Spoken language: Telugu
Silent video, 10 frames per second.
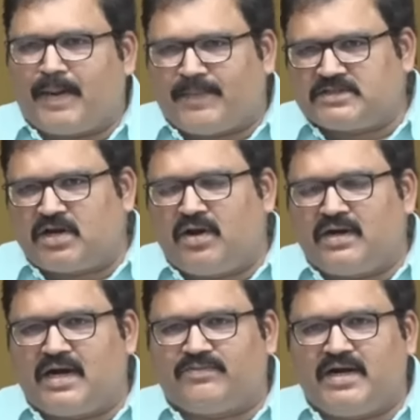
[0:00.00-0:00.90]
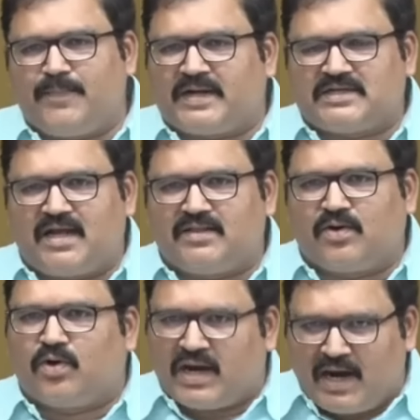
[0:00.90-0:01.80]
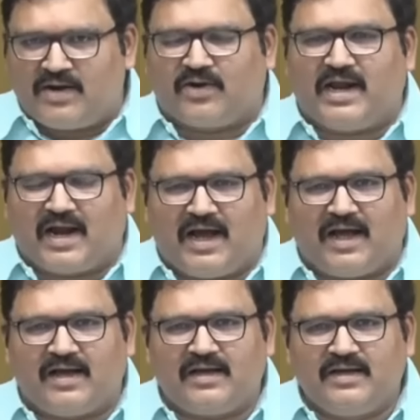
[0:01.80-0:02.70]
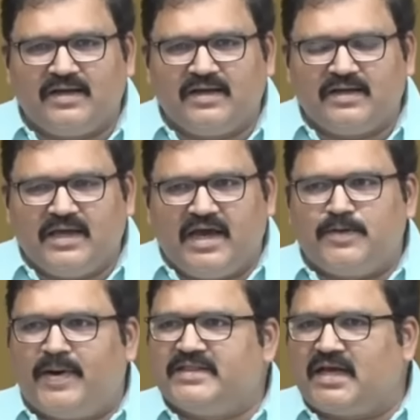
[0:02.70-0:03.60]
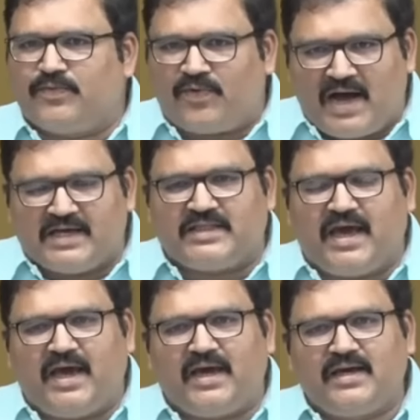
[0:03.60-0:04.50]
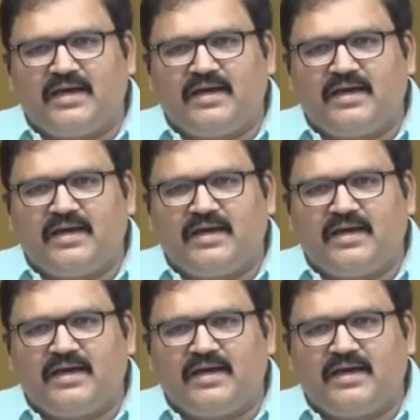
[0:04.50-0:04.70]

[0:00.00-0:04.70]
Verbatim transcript: అంటే ప్రపంచంలో ఉన్నటువంటి ప్రజలందరూ గొర్రెలు అనుకున్నారా ఏది పడితే అది వాగితే